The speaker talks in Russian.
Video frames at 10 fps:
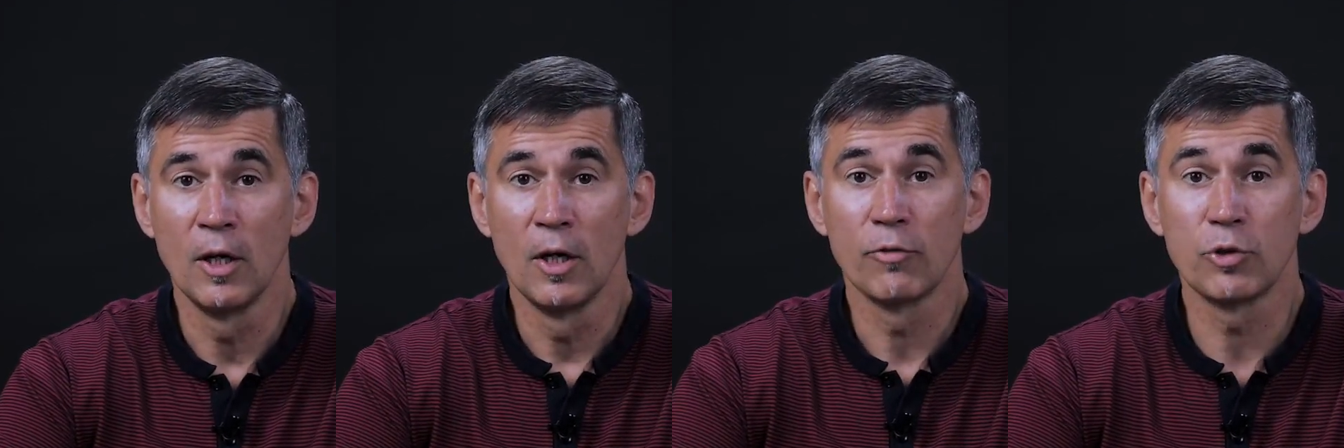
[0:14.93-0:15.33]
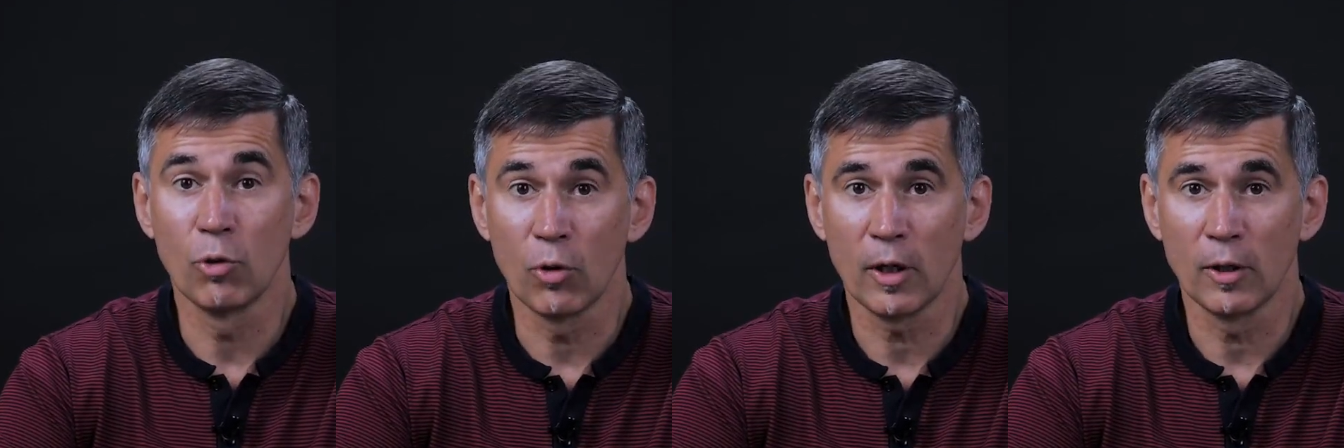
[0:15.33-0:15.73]

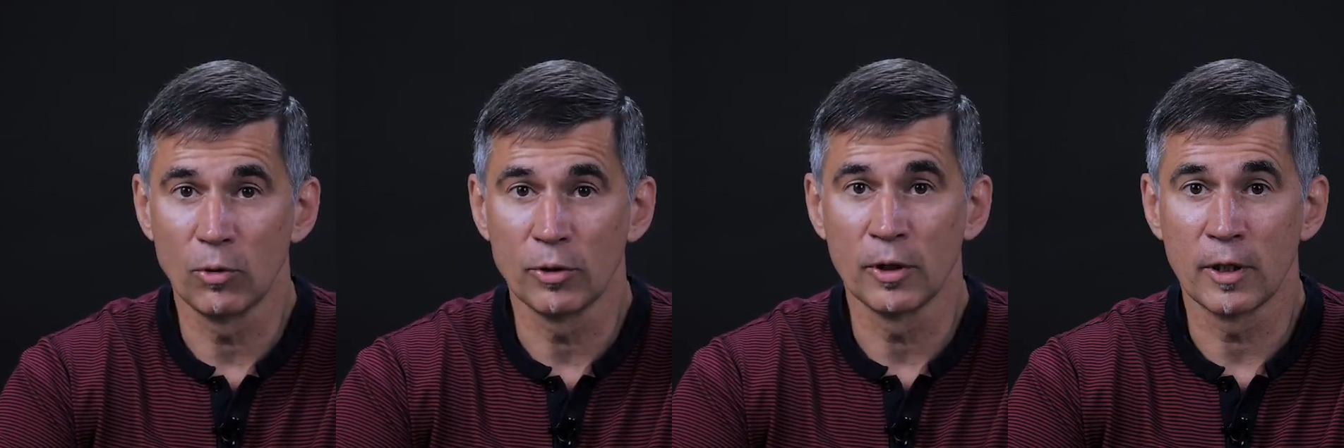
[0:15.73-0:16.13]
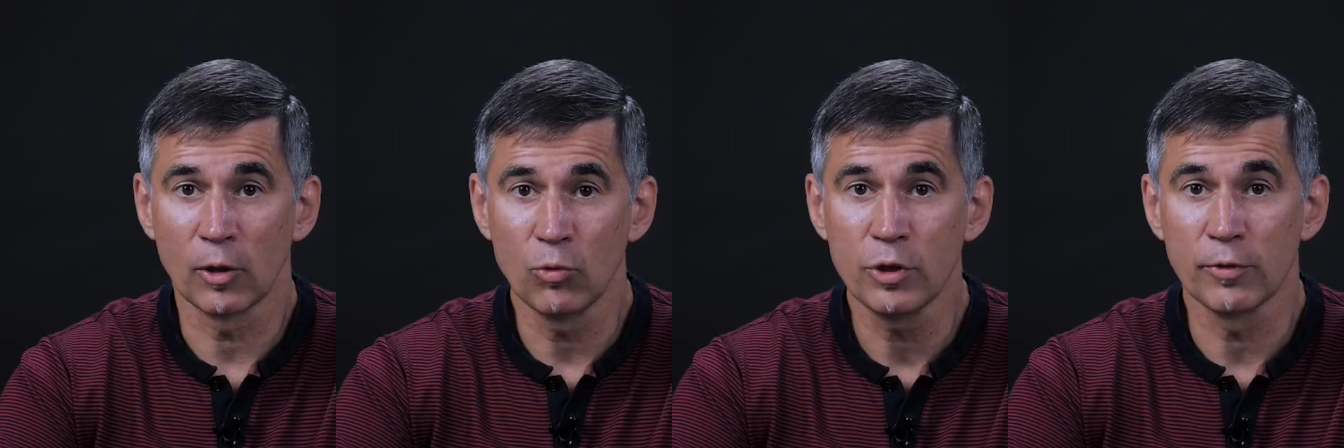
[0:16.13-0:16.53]
все холодное
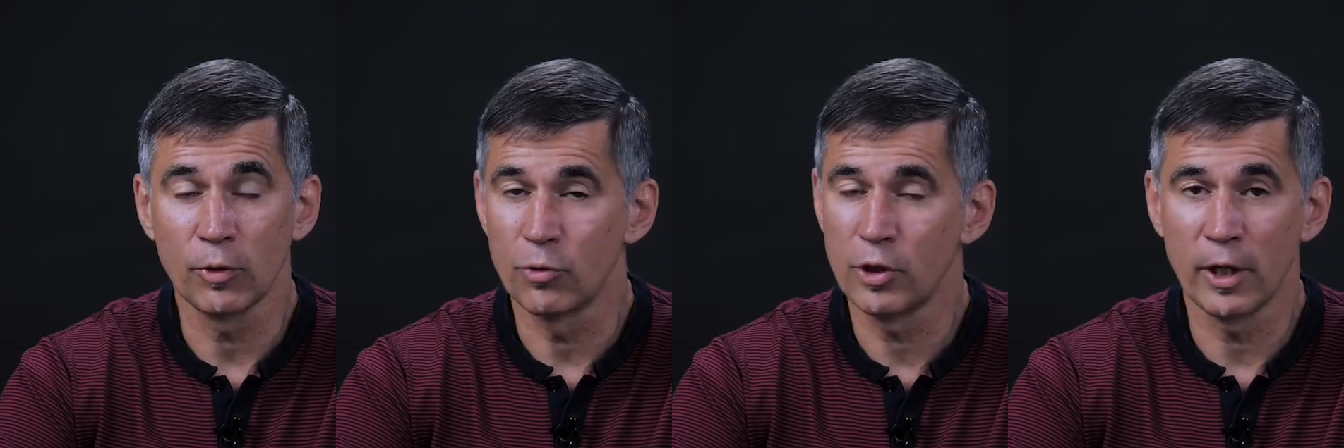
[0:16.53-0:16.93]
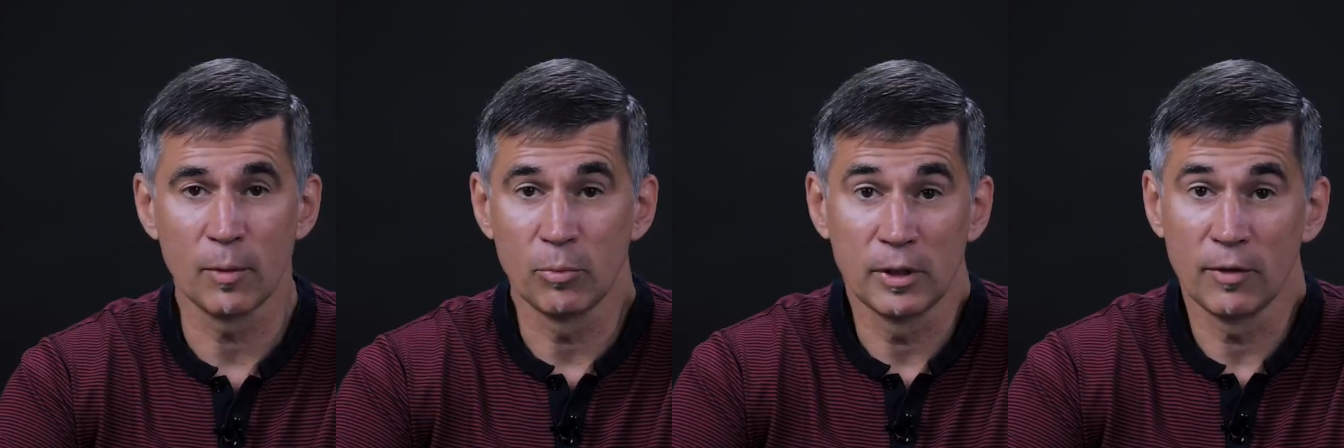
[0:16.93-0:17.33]
оружие,
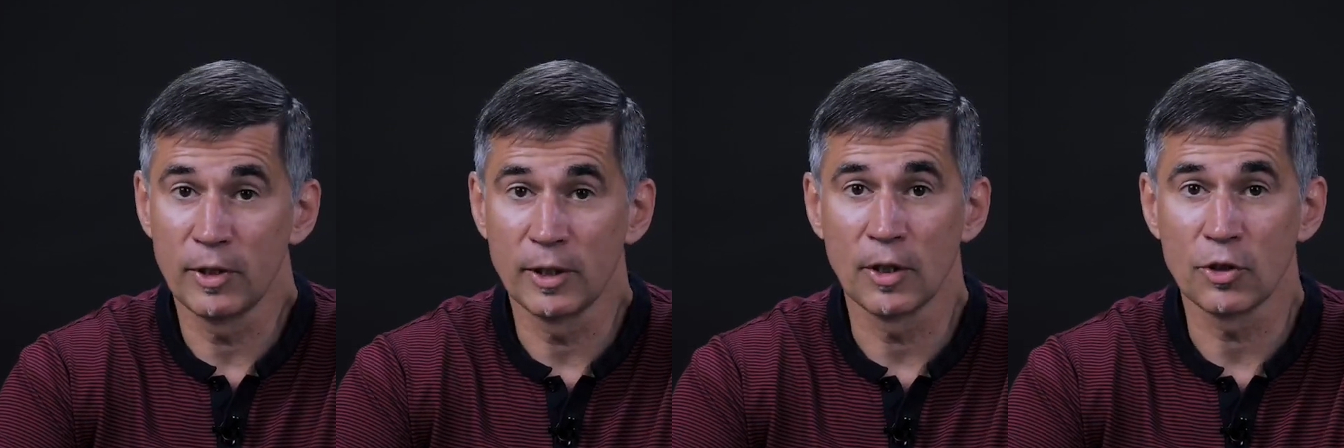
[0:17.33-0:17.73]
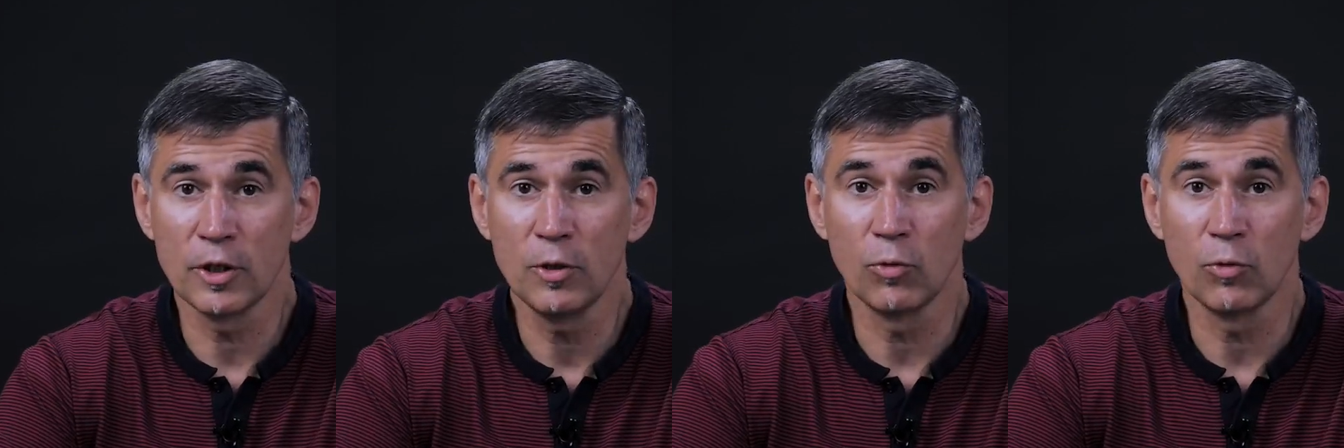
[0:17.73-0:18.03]
включая бытовые ножи,